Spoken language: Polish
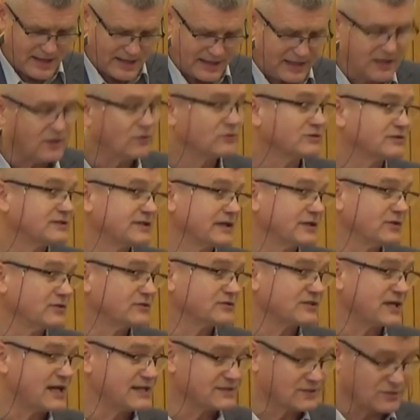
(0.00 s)
Ale od tego
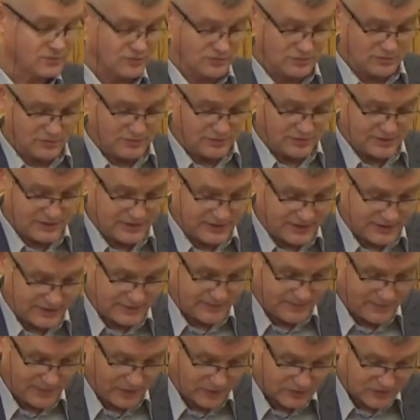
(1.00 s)
czasu,
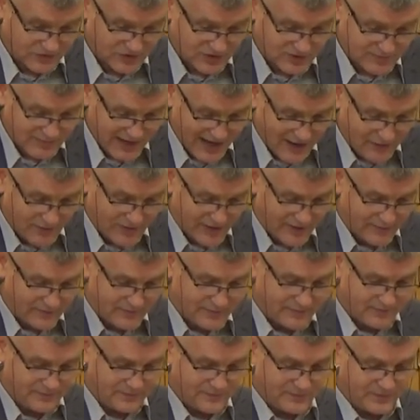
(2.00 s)
gdy
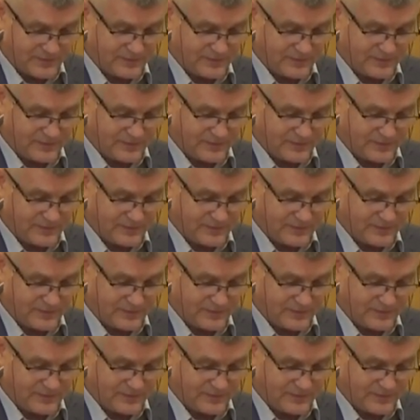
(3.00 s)
otrzymałem